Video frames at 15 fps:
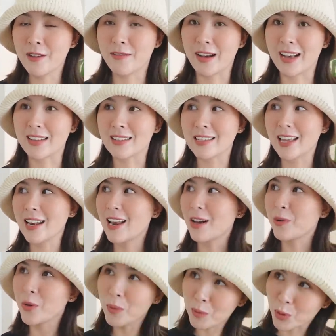Và sẽ là
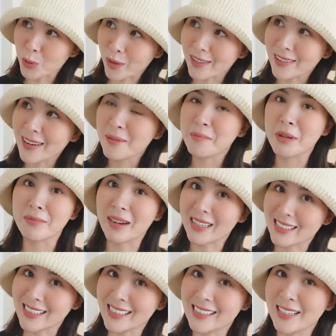nguyên một tuần mình
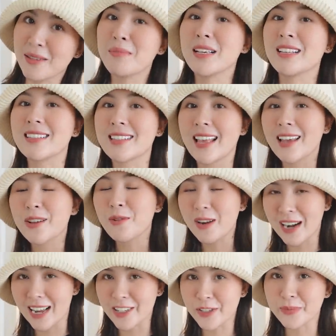mặc gì thì mình sẽ
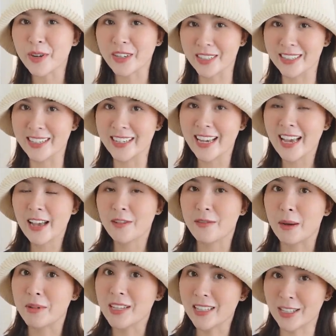quay lại cho mọi người
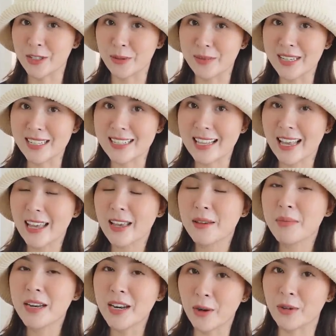Và bây giờ thì chúng mình sẽ
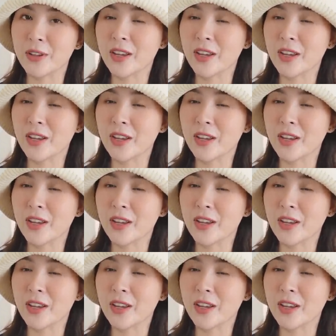bắt đầu